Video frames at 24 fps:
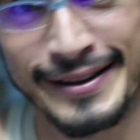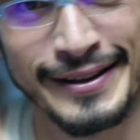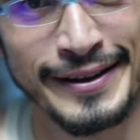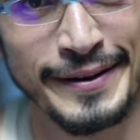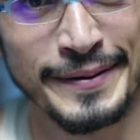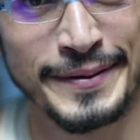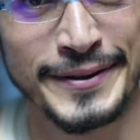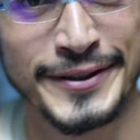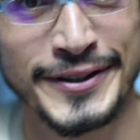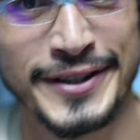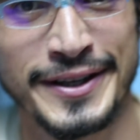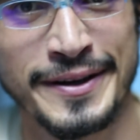
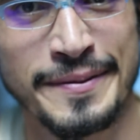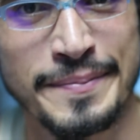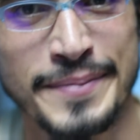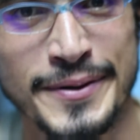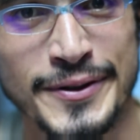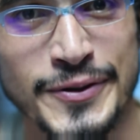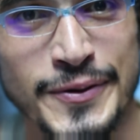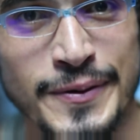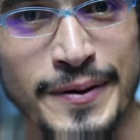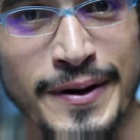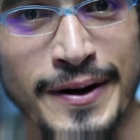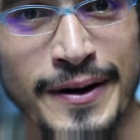Namastê,
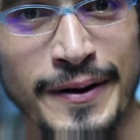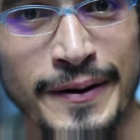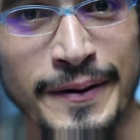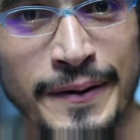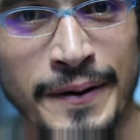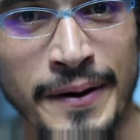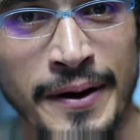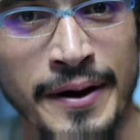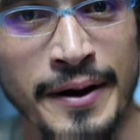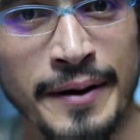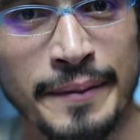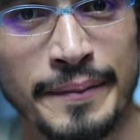
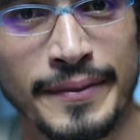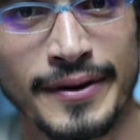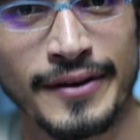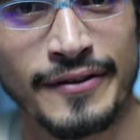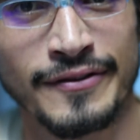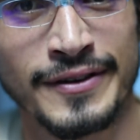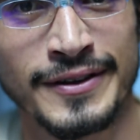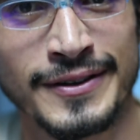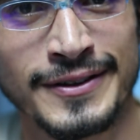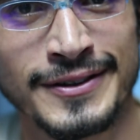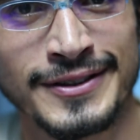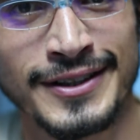pessoal.
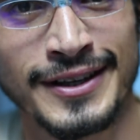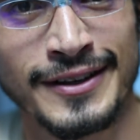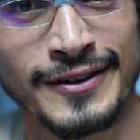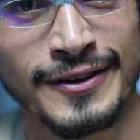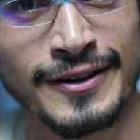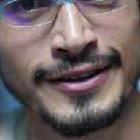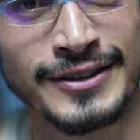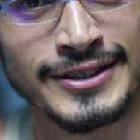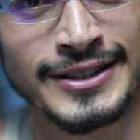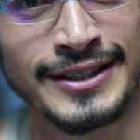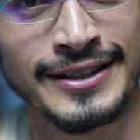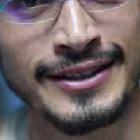Bem-vindos à
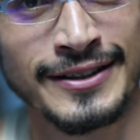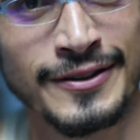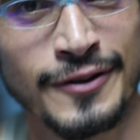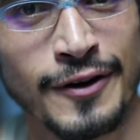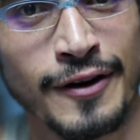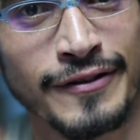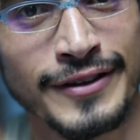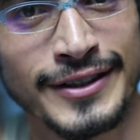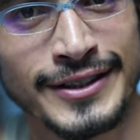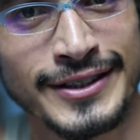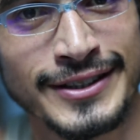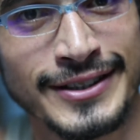nossa
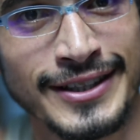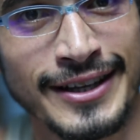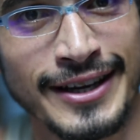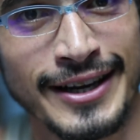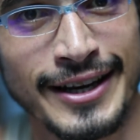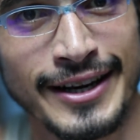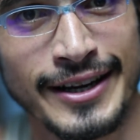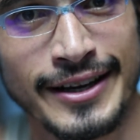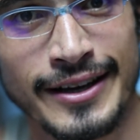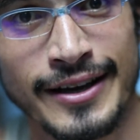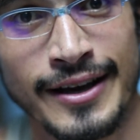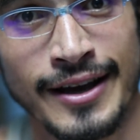nova
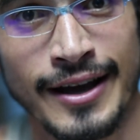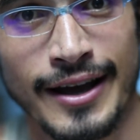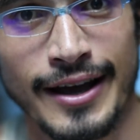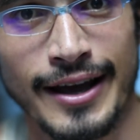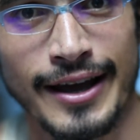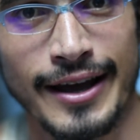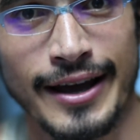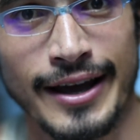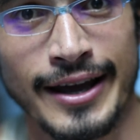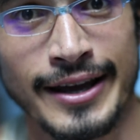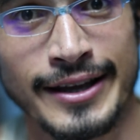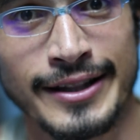série
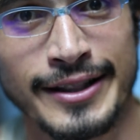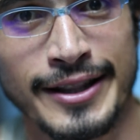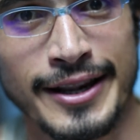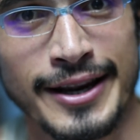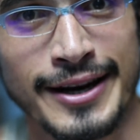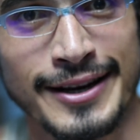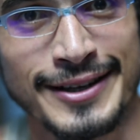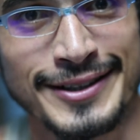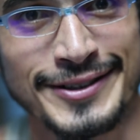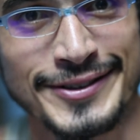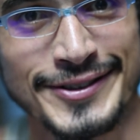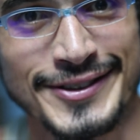Em
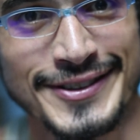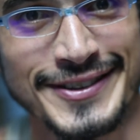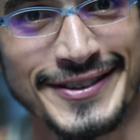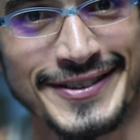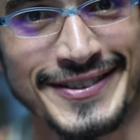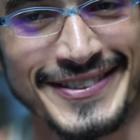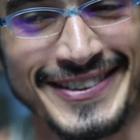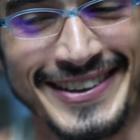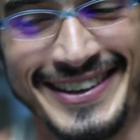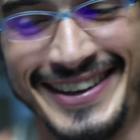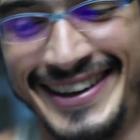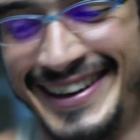
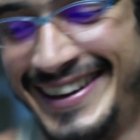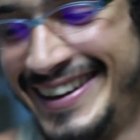Trânsito.